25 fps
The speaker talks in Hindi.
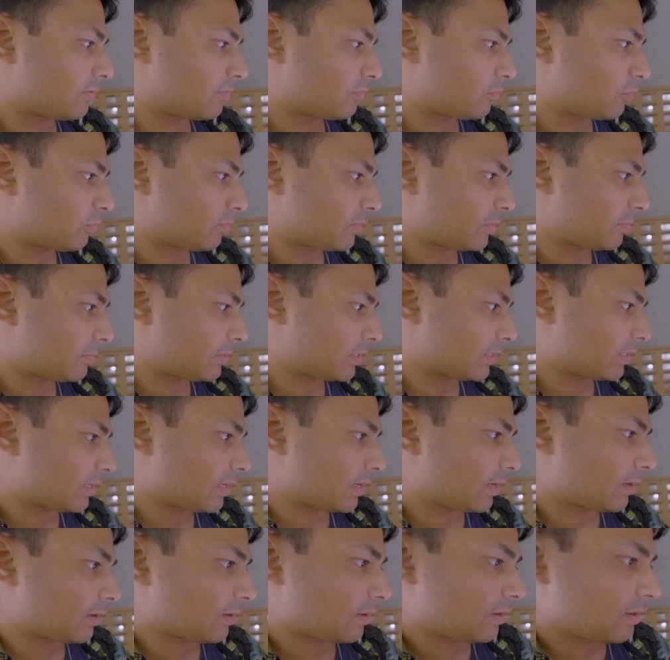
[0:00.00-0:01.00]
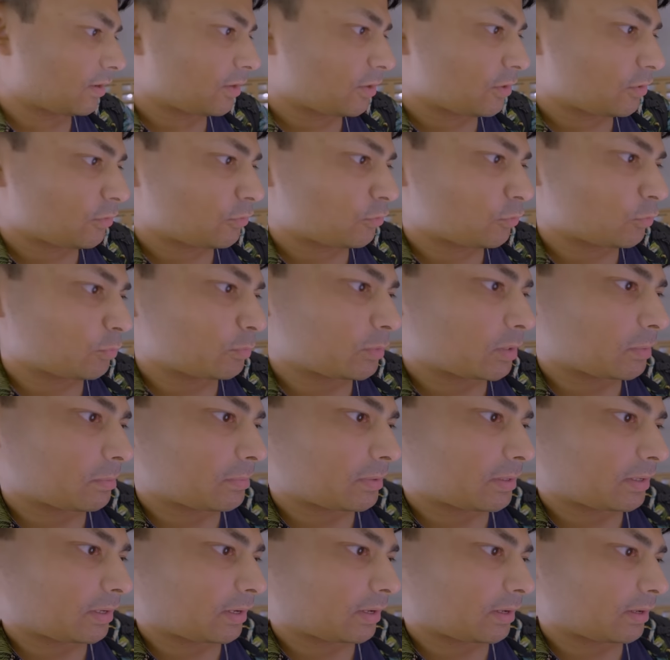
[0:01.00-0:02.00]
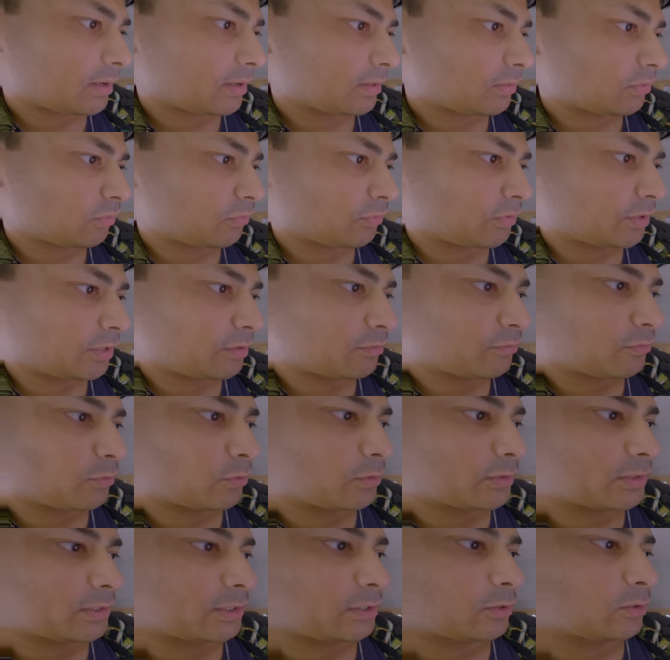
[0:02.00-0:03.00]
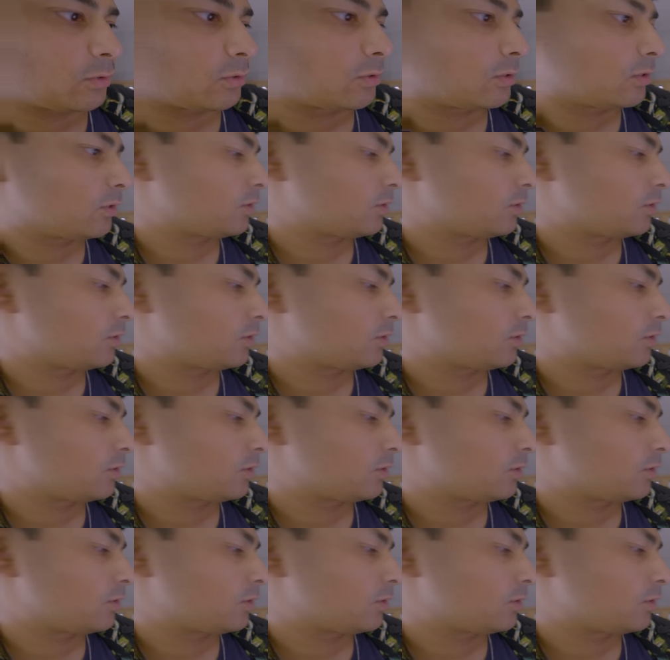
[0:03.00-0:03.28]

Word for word: रूम नंबर क्या है रूम नंबर है थ्री फोर ज़ीरो